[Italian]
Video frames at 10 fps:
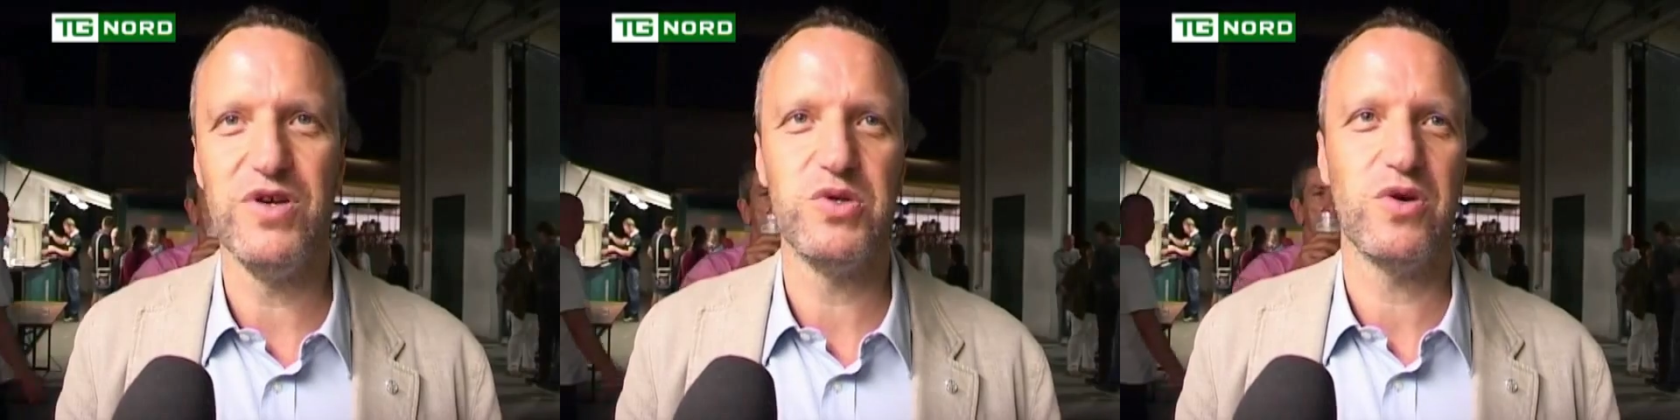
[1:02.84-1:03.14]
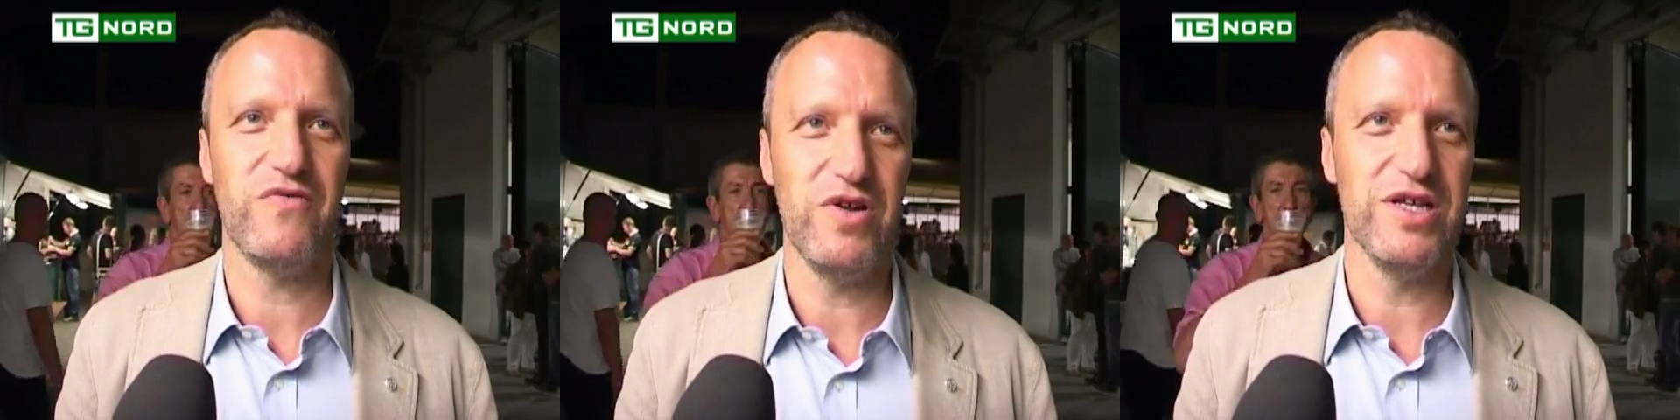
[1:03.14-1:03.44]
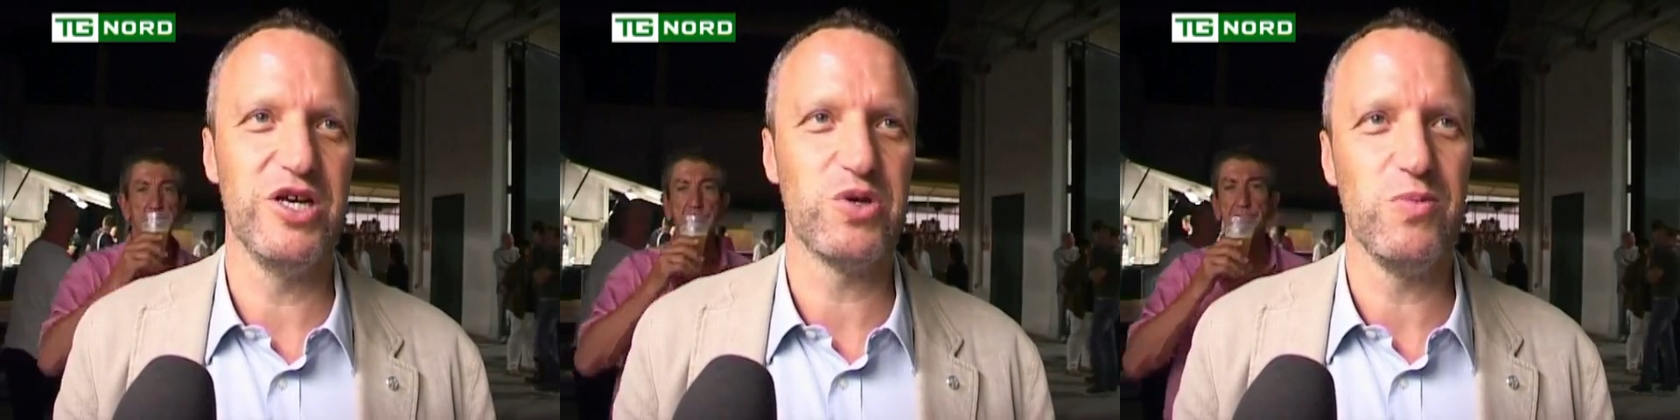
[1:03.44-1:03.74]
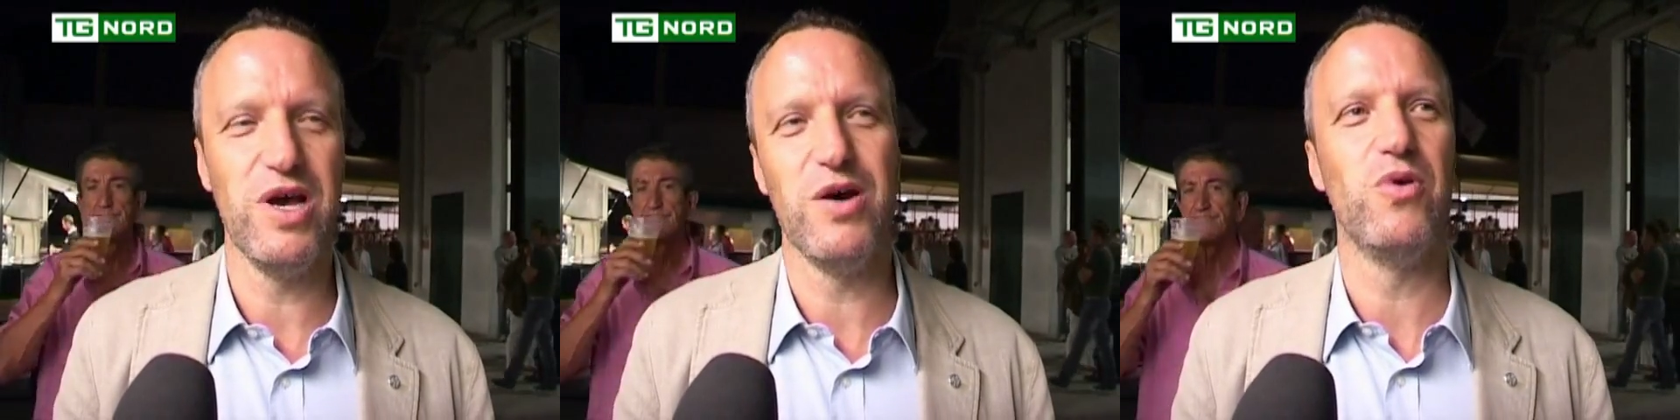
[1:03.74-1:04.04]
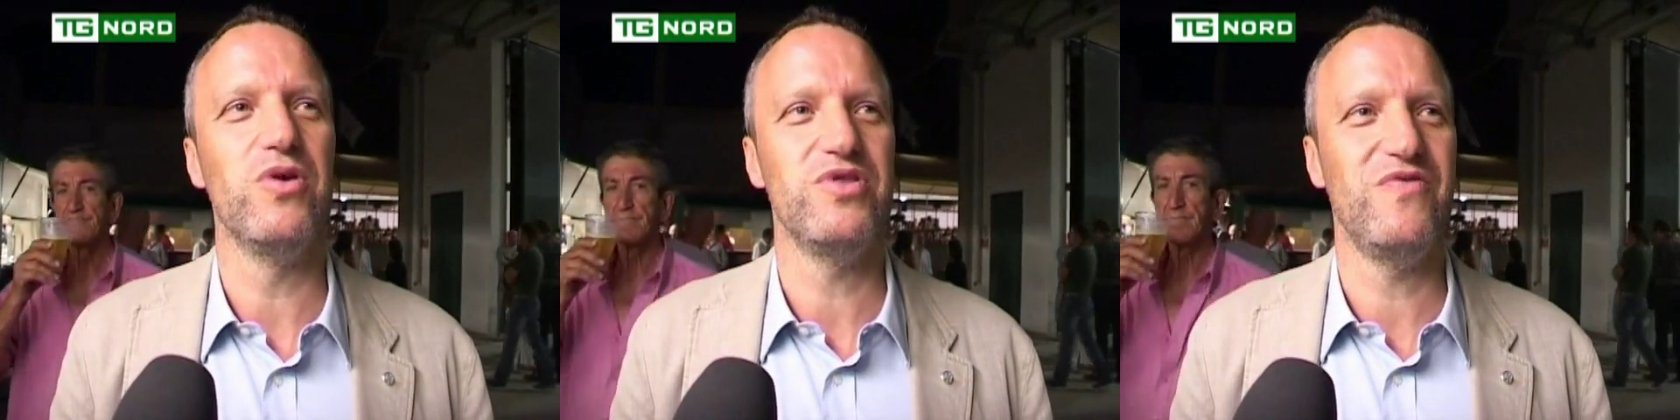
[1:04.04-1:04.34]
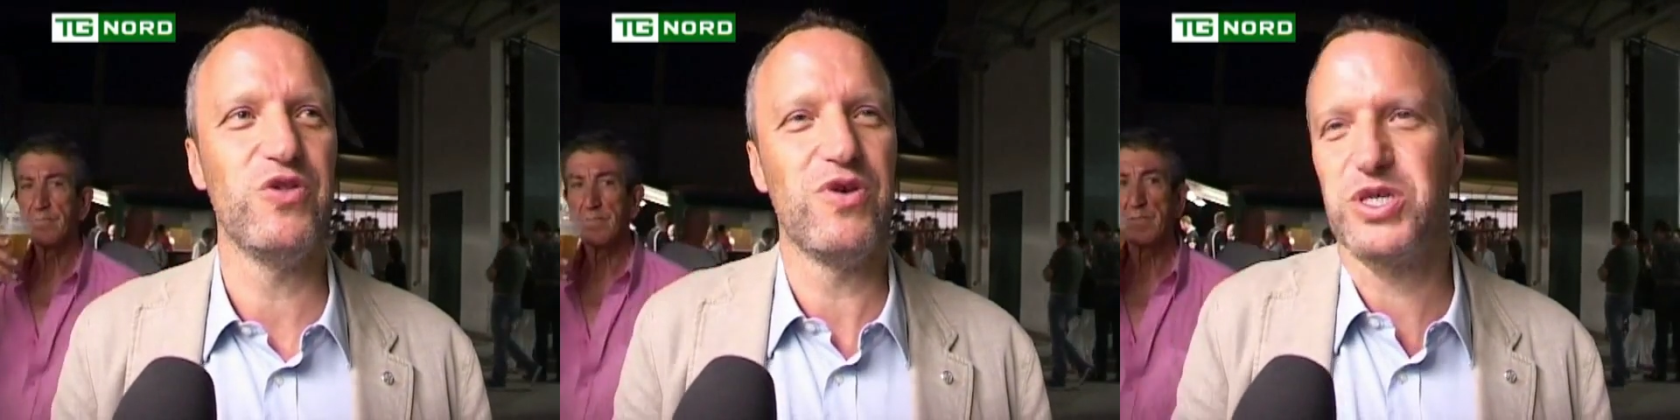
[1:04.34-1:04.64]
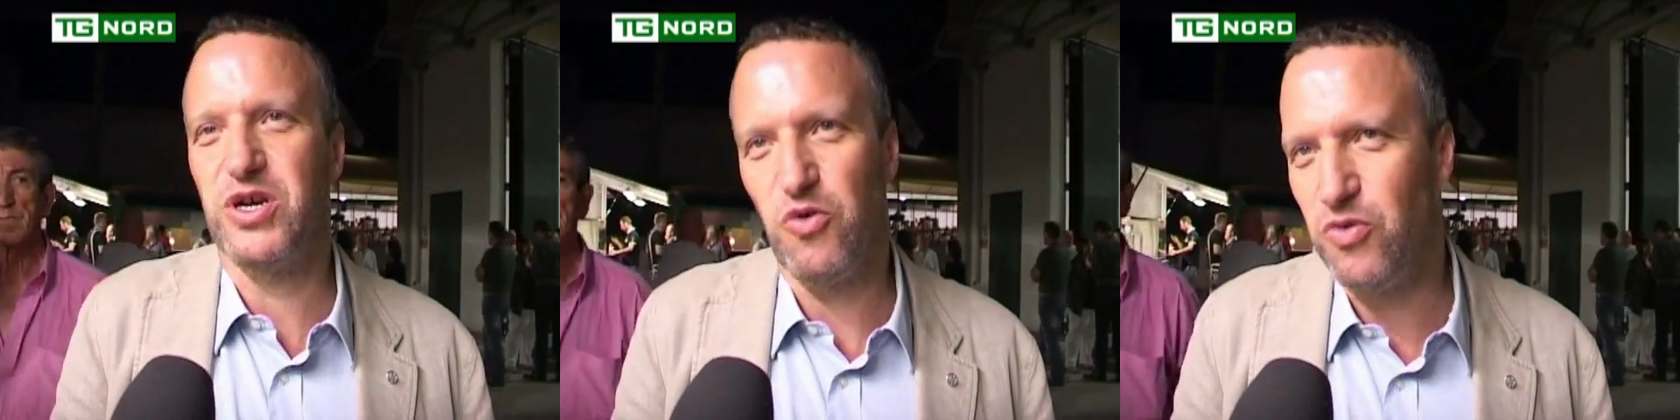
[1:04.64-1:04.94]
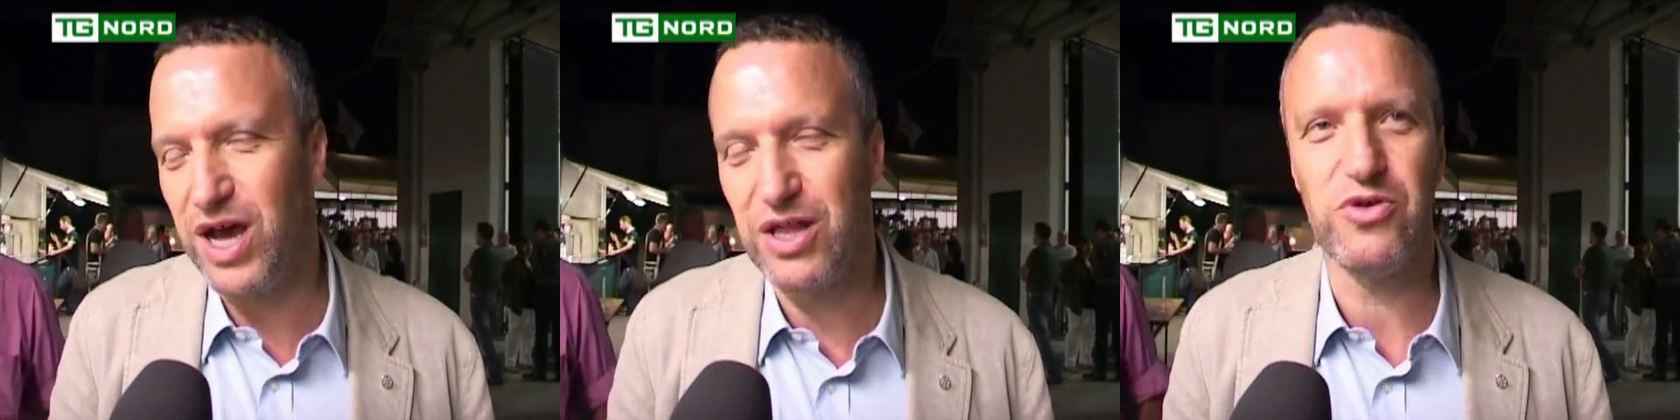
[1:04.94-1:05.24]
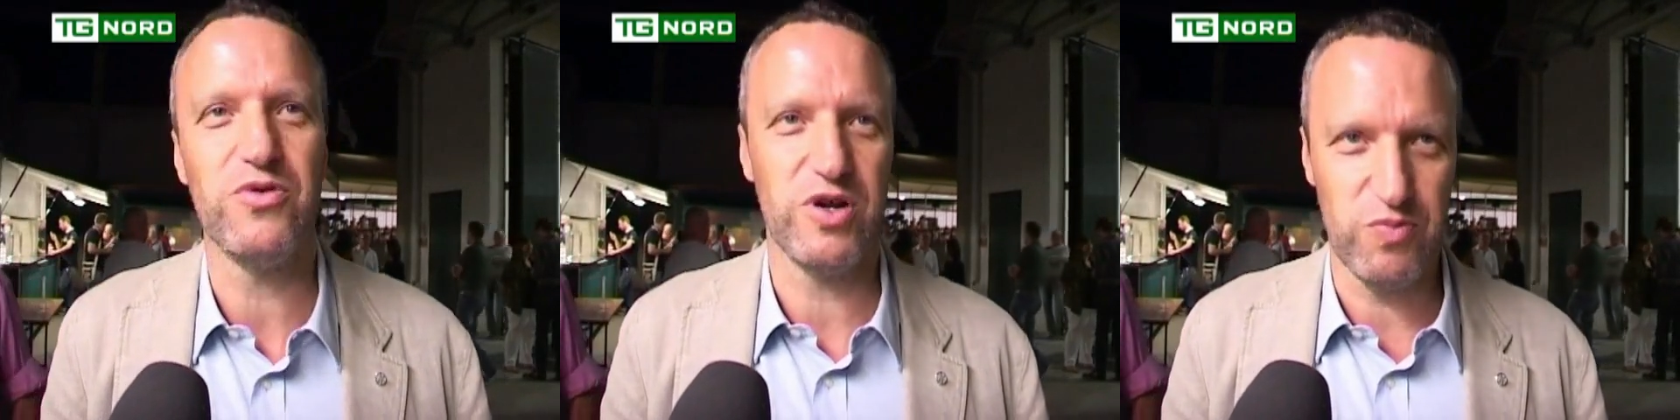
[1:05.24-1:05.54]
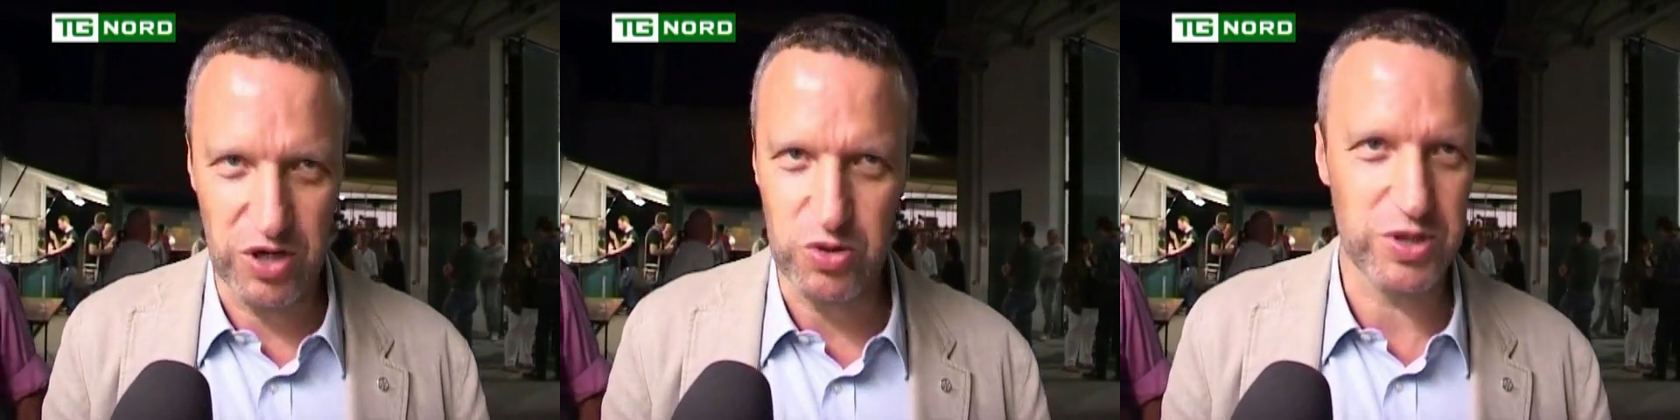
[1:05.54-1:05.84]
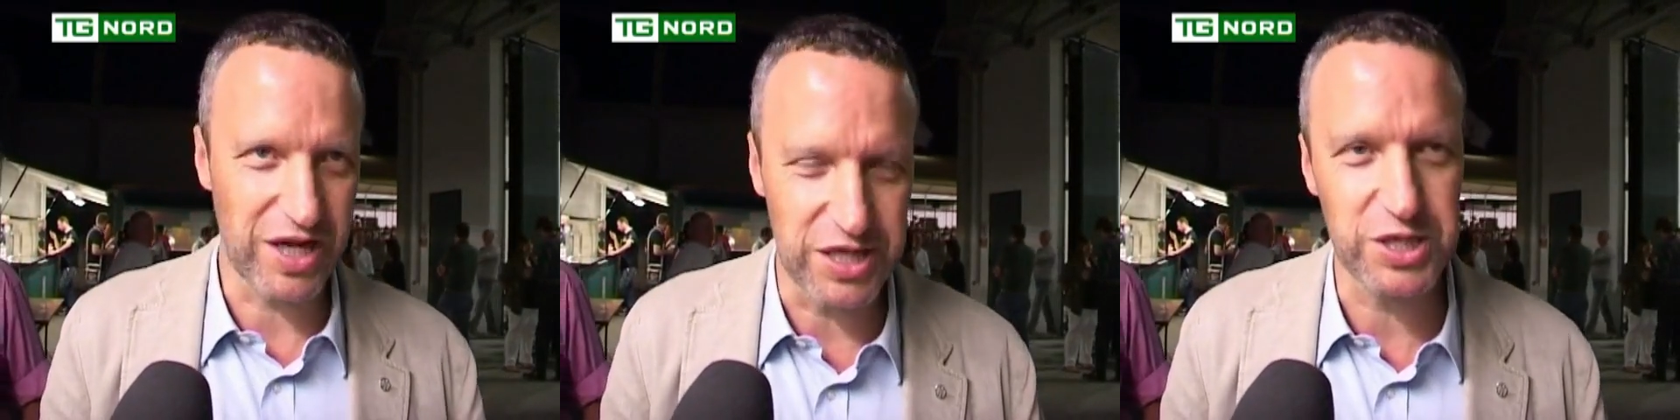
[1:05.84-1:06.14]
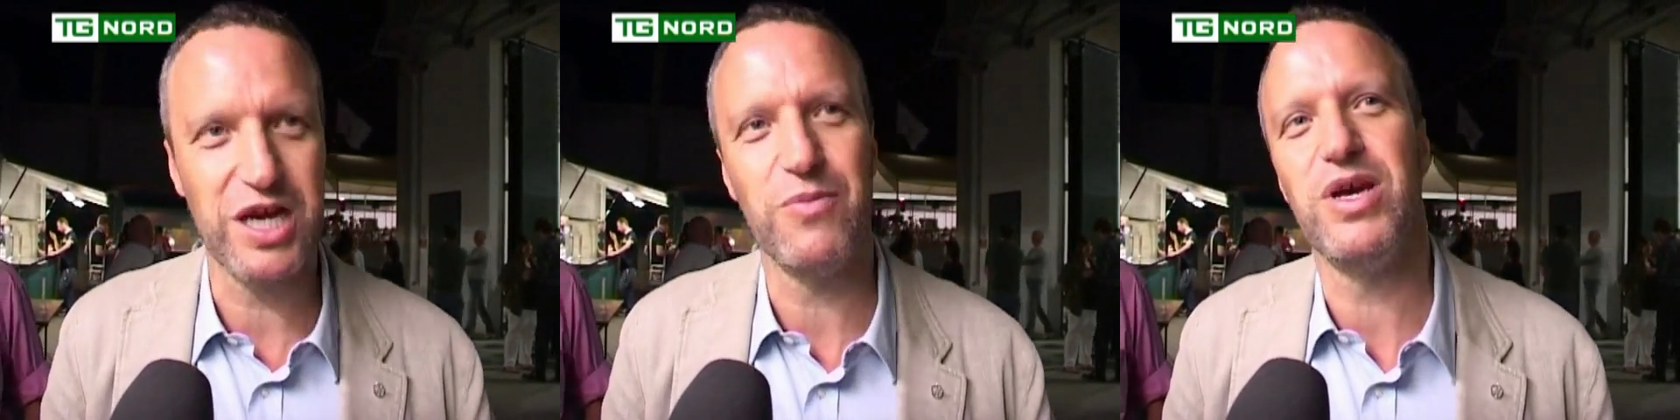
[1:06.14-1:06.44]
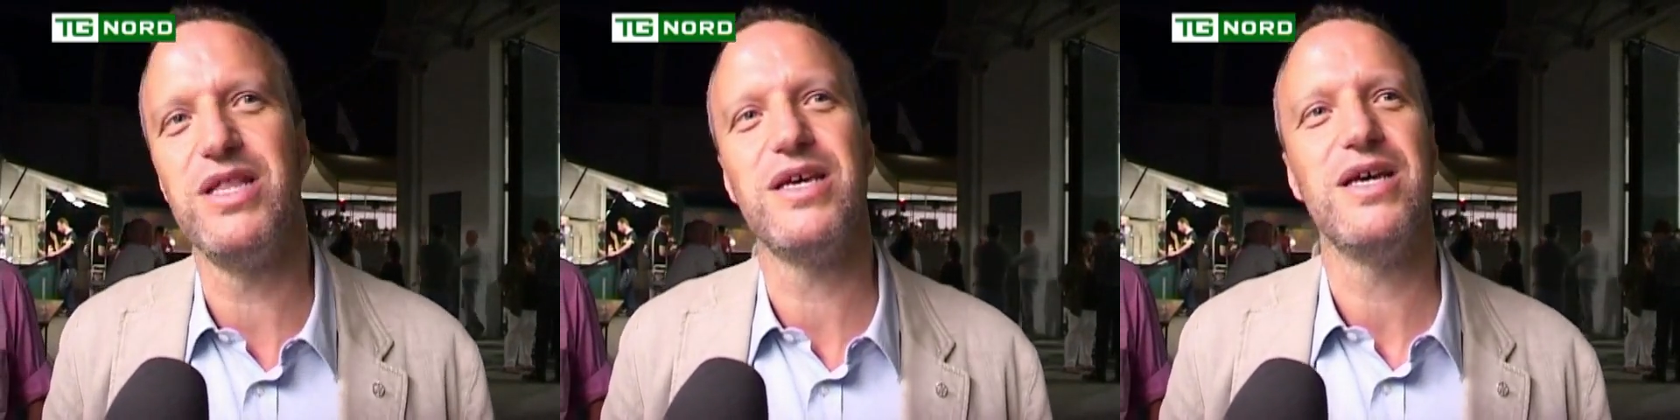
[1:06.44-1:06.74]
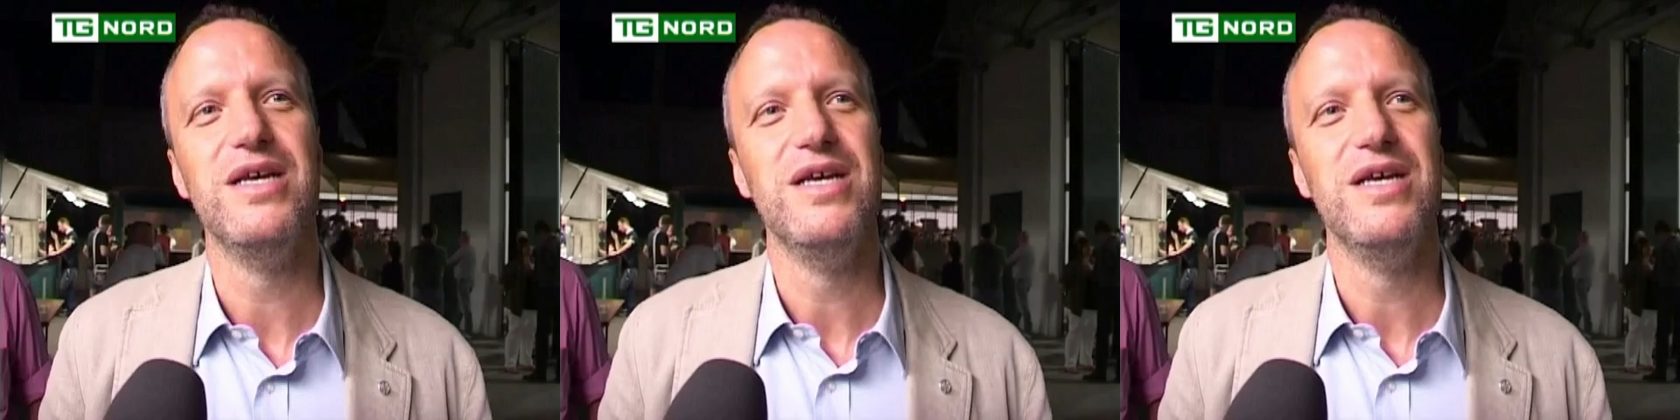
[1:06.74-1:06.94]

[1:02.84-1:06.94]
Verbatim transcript: visto che fino adesso abbiamo di fatto assecondato, ripeto, strategicamente